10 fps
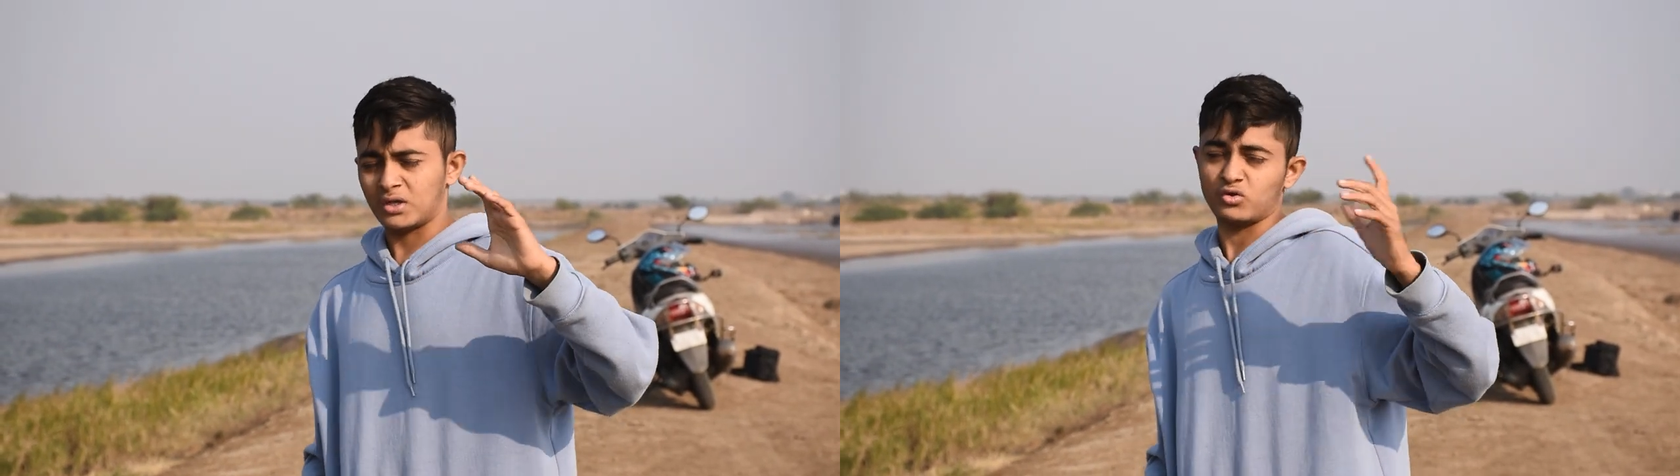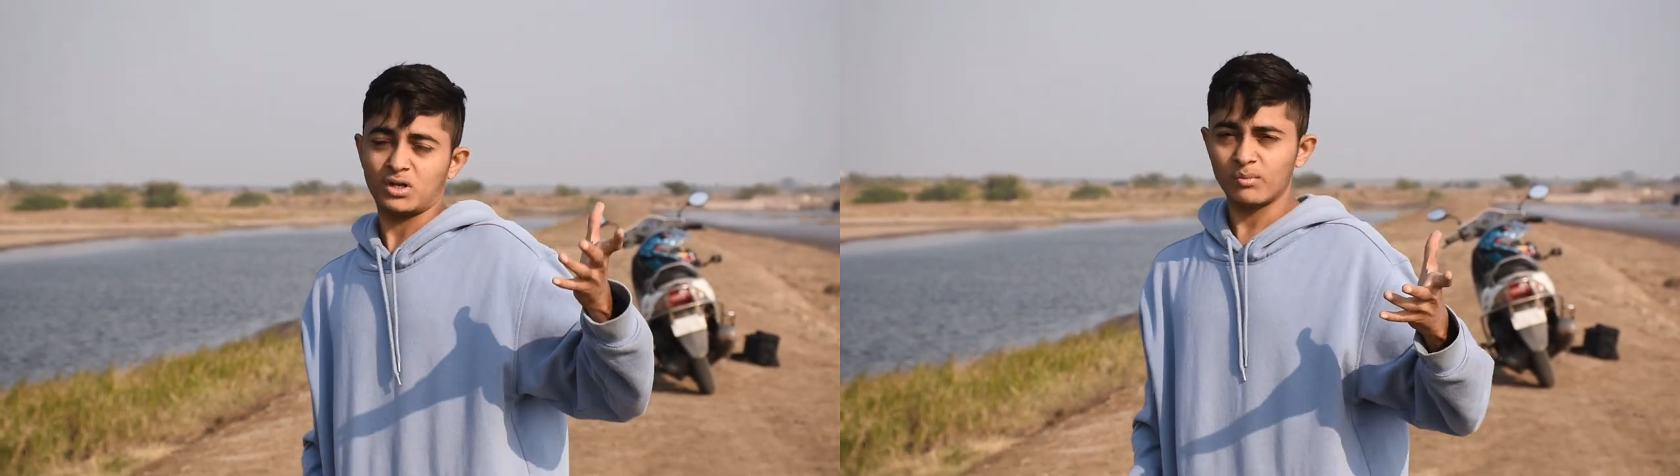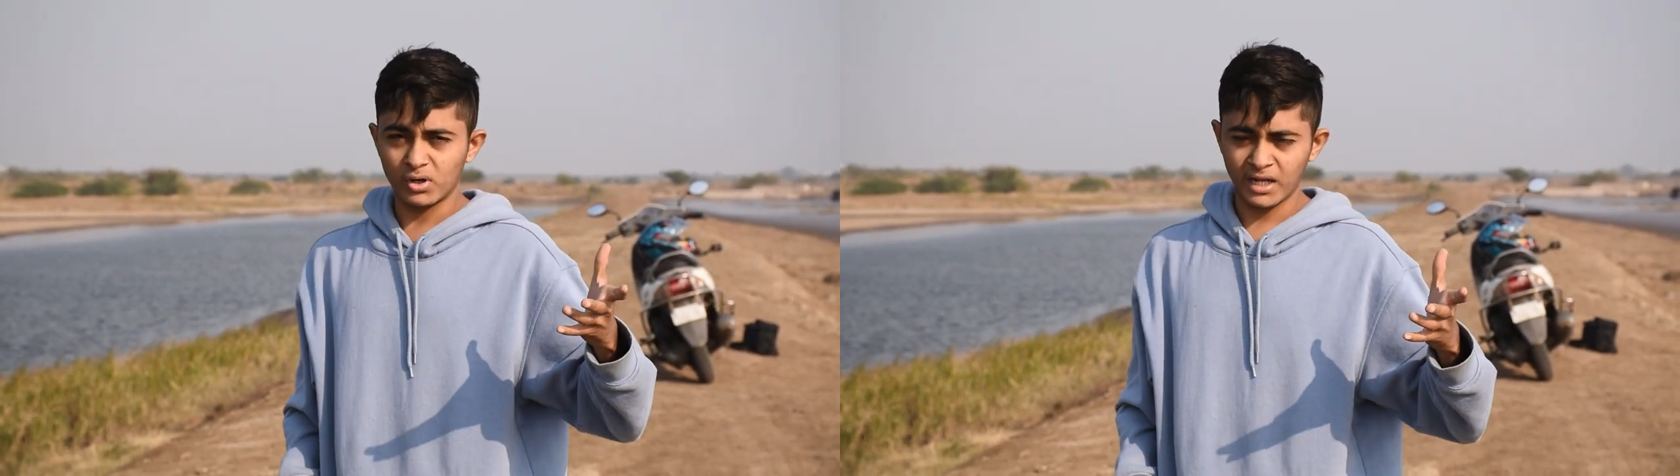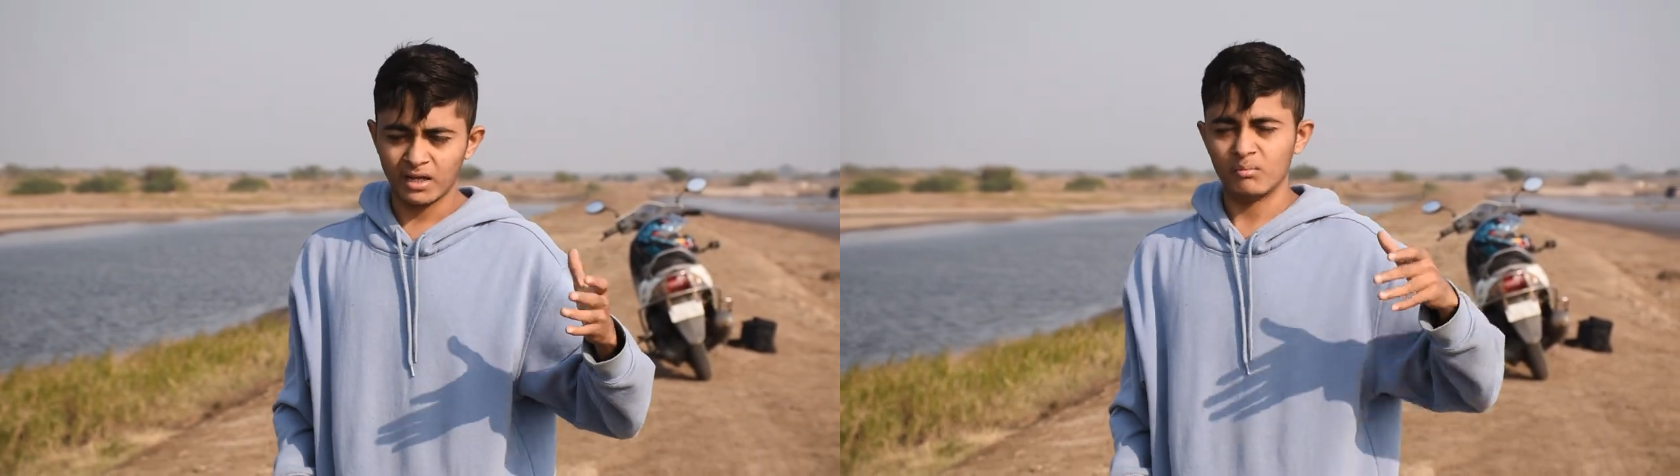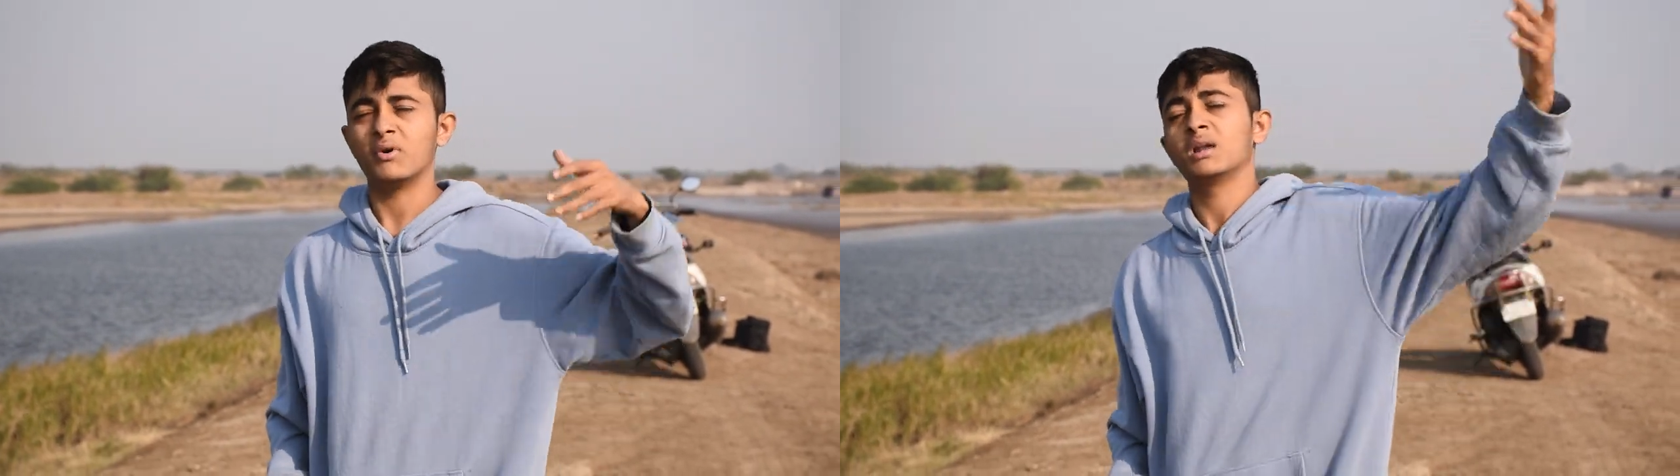छोटे मोटे
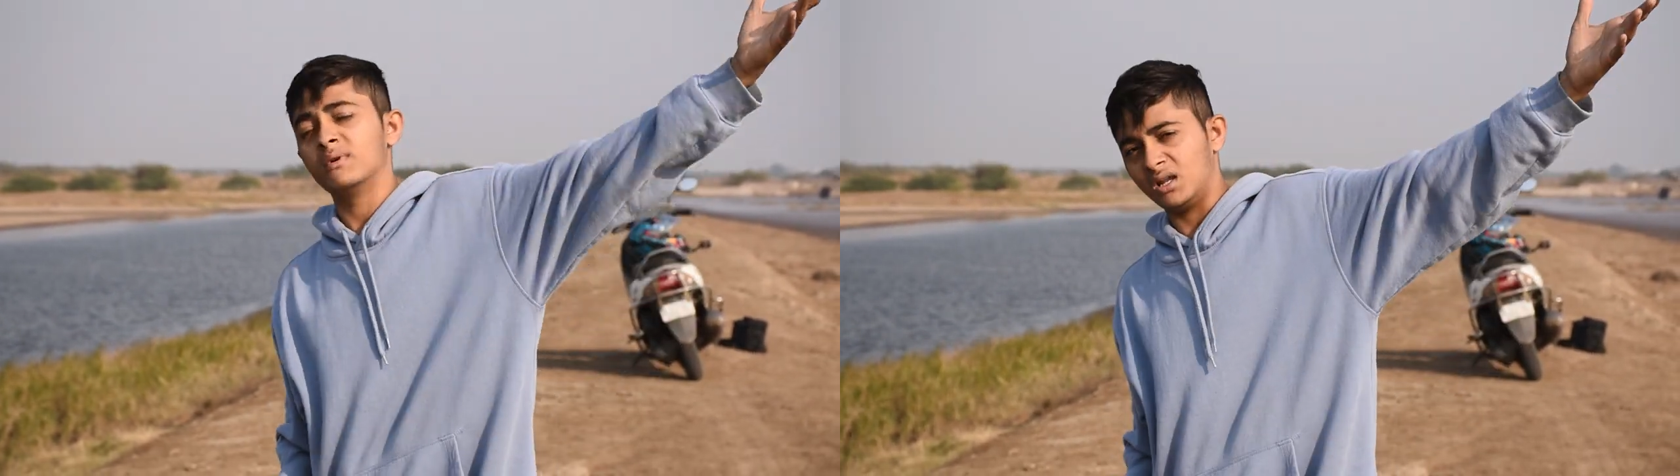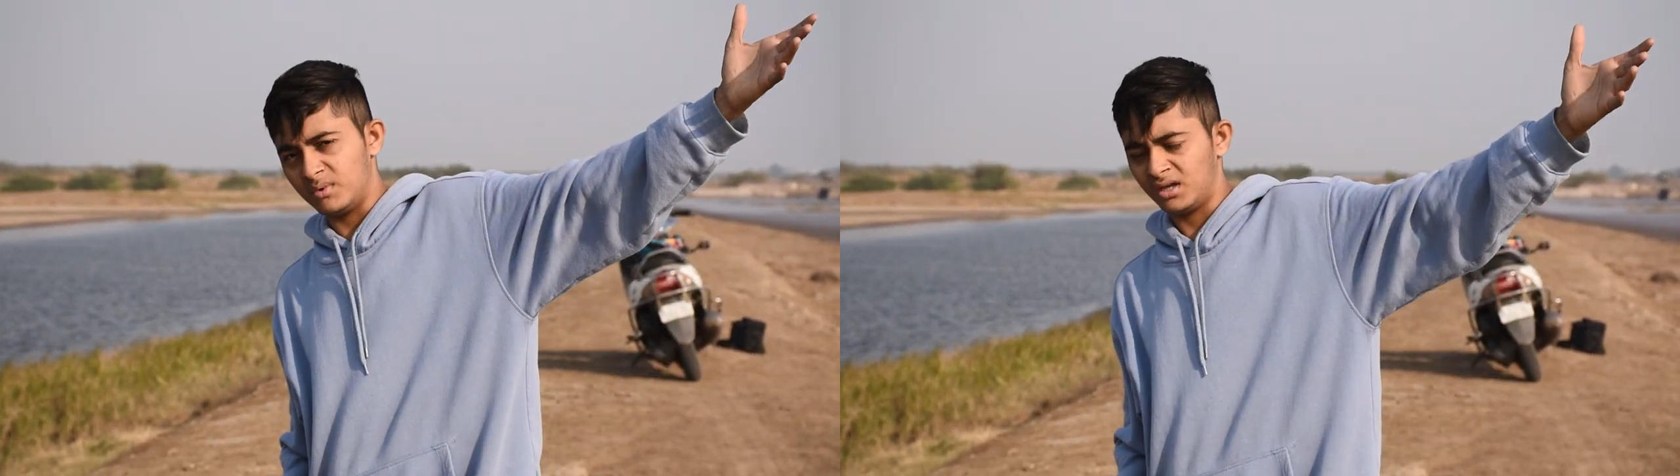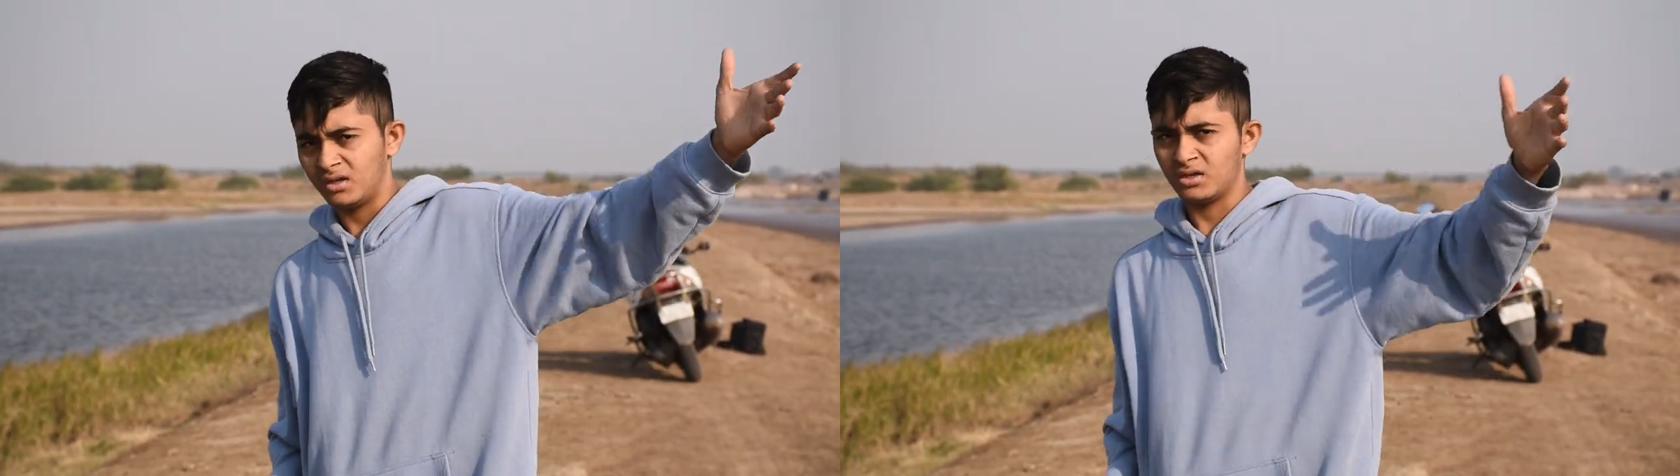बड़े बड़े भी